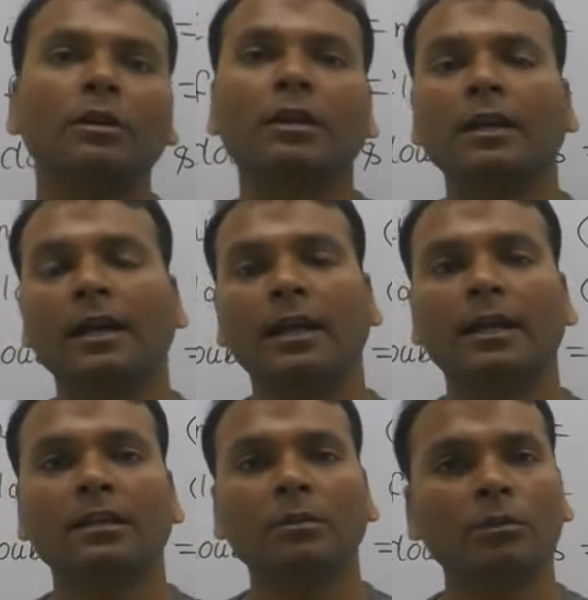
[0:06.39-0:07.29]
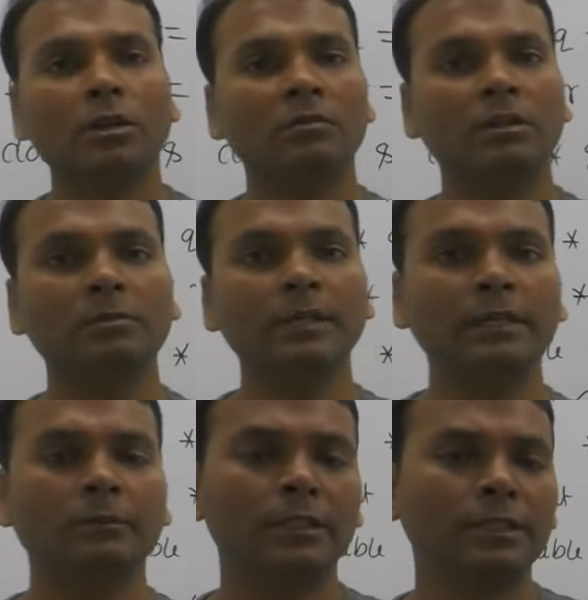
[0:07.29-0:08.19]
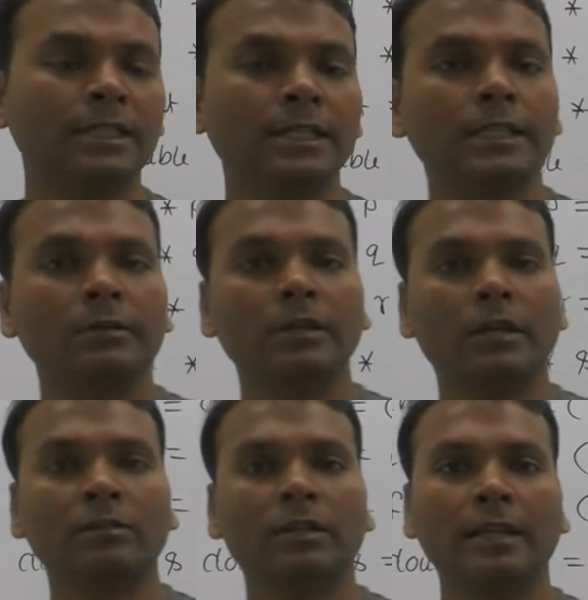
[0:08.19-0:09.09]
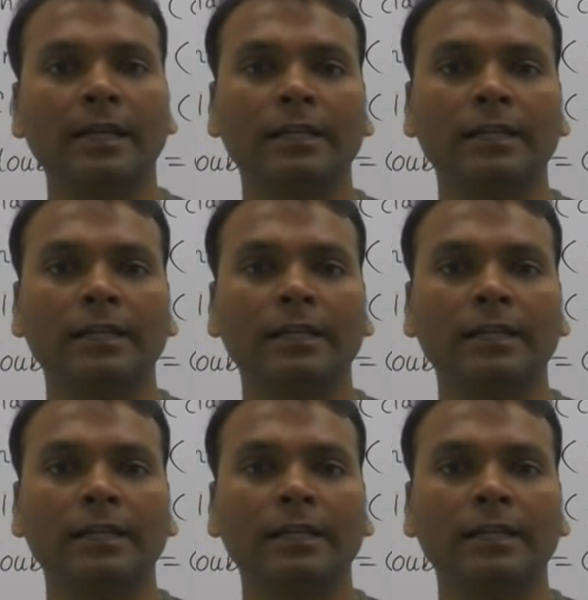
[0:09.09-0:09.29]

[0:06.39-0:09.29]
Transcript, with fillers: पॉइंटर है कैरेक्टर पॉइंटर में जब भी वन से इंक्रीमेंट का देन